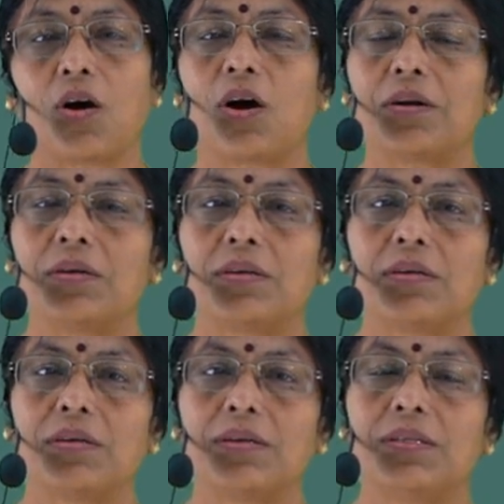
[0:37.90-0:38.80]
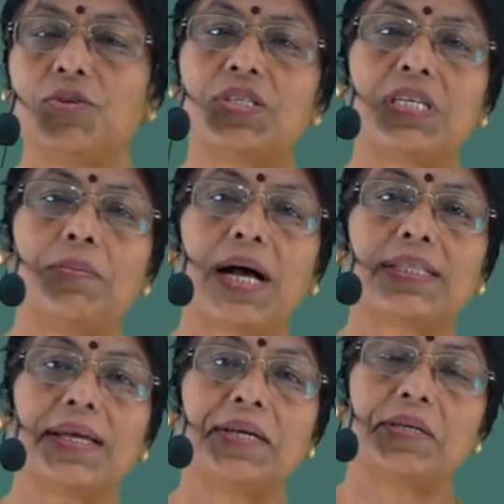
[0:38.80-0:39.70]
और दूसरी
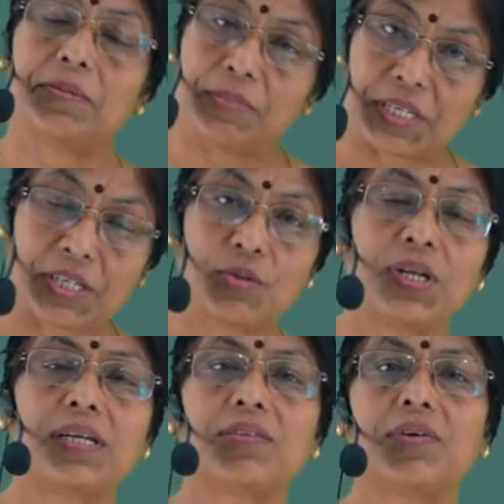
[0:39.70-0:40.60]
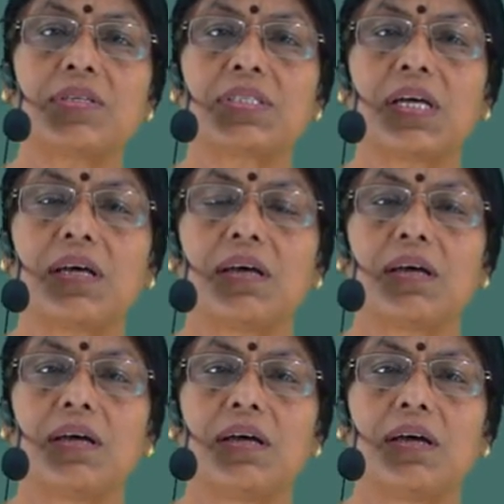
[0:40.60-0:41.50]
बात है पिछड़ी हुई अर्थव्यवस्था
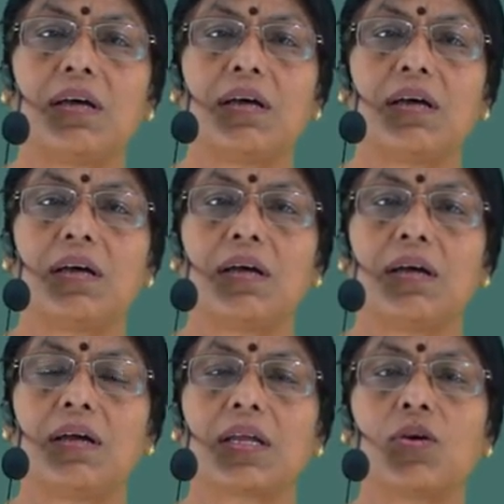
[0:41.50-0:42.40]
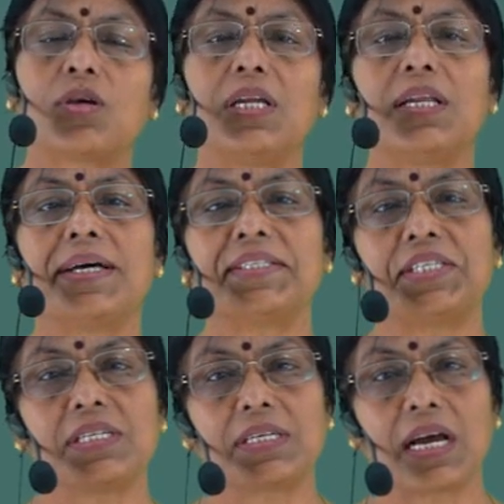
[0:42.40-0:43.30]
क्योंकि न
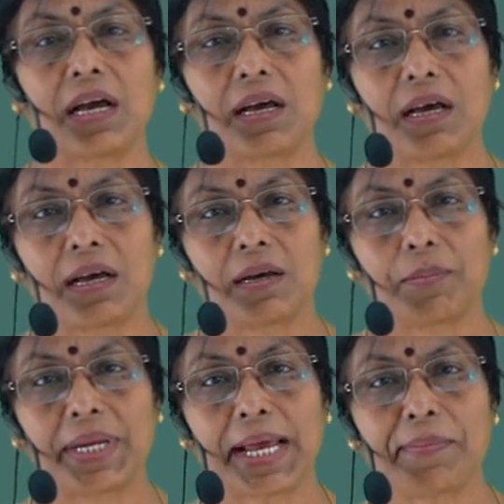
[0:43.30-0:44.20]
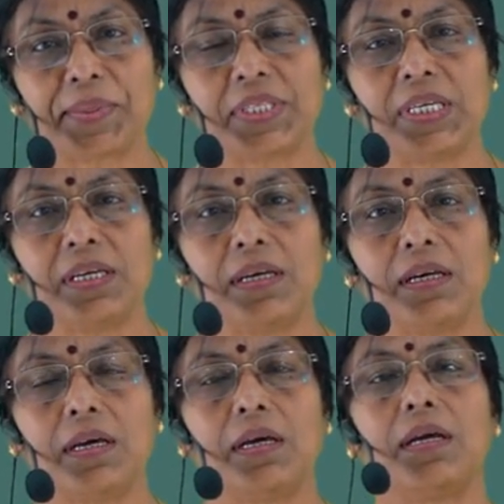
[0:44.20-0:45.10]
शिक्षा पर्याप्त थी
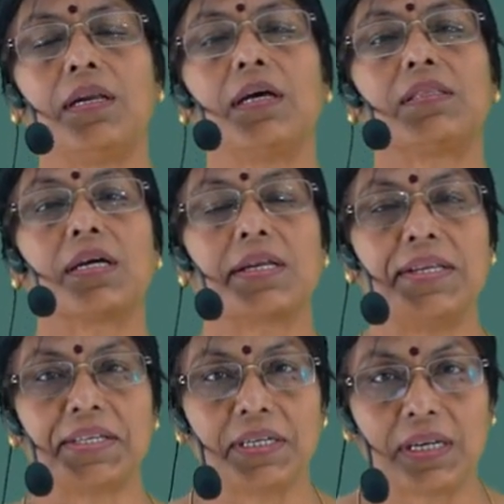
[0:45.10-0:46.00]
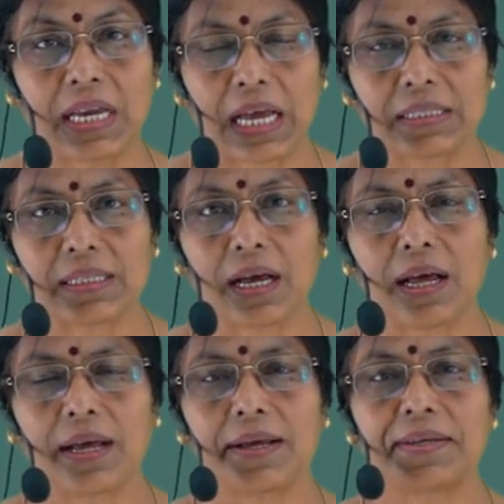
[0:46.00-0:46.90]
न तकनीकी ज्ञान था
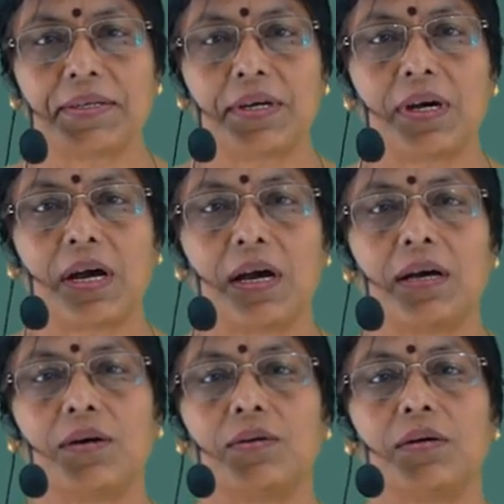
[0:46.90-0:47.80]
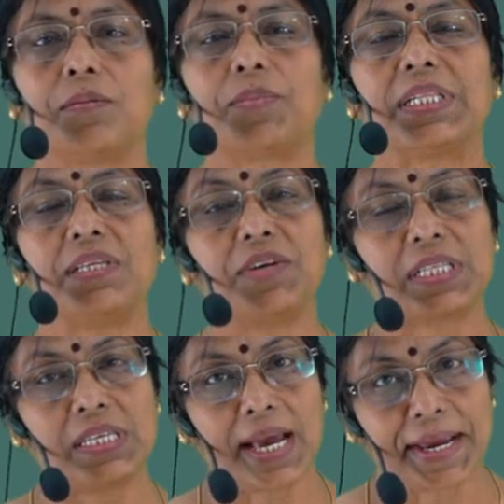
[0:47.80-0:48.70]
प्रति
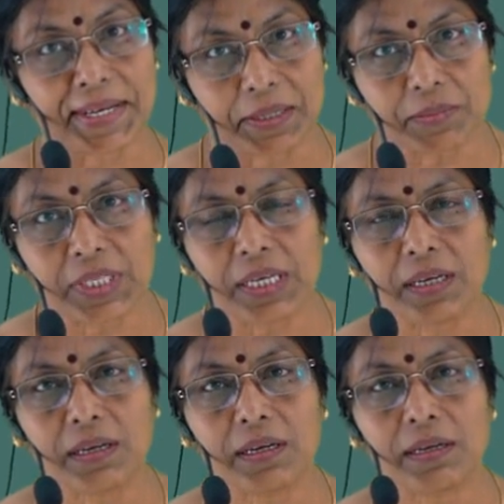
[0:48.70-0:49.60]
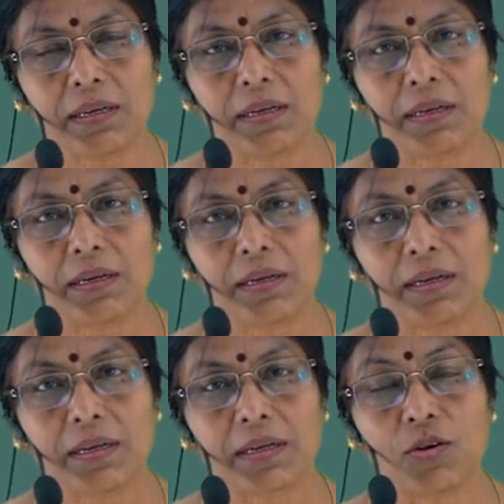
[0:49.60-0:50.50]
व्यक्ति आय कम थी
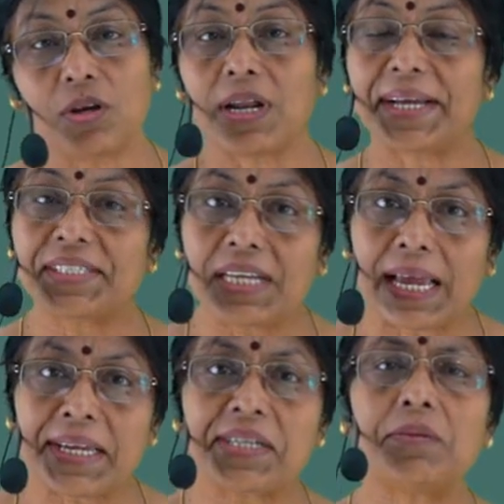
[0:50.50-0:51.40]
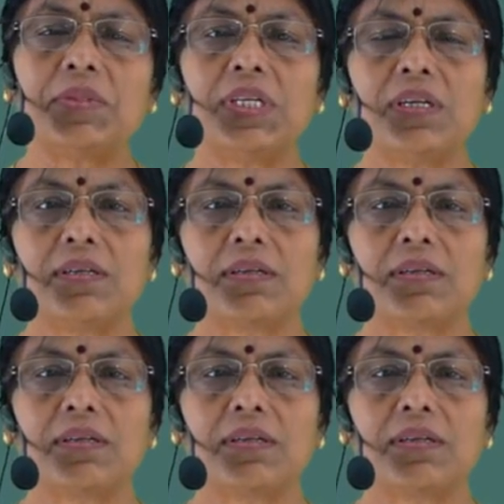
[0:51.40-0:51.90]
क्योंकि राष्ट्रीय आय ही कम थी